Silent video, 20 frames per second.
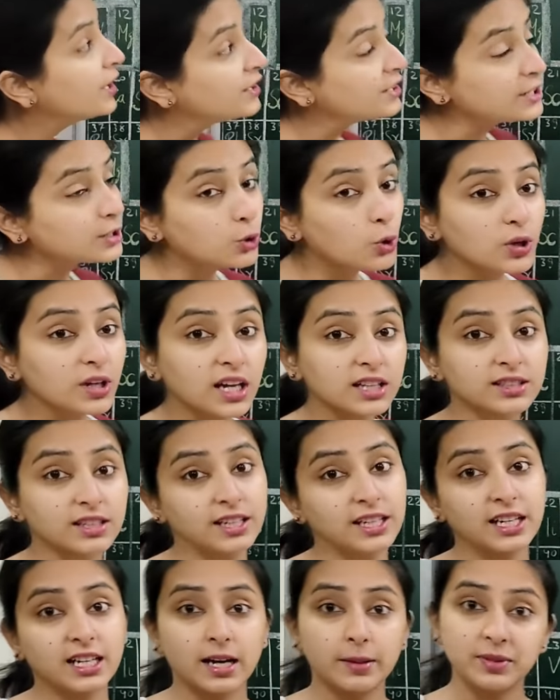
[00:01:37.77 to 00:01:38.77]
इनको याद
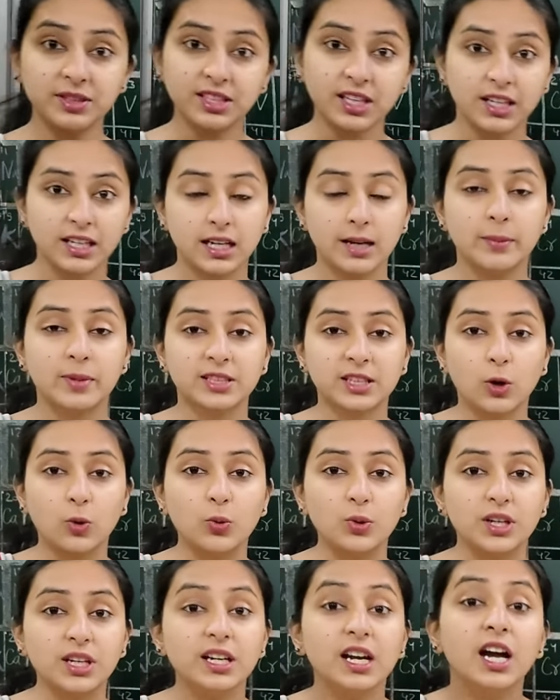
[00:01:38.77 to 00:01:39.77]
करने का भी तरीका
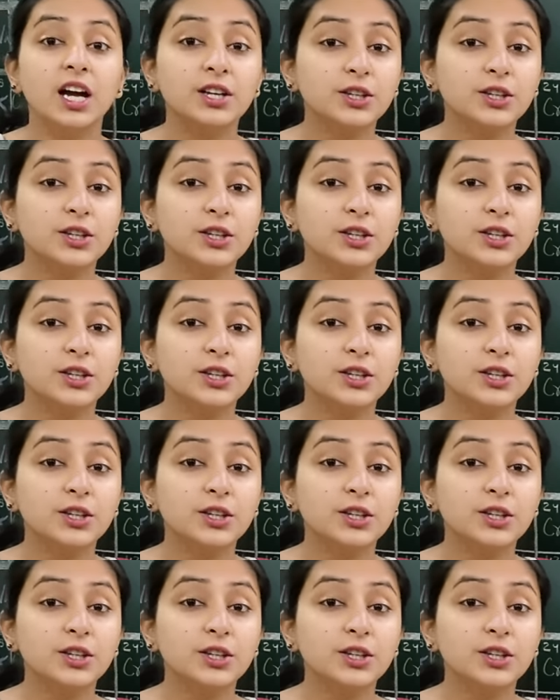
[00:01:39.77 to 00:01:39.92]
बताऊंगी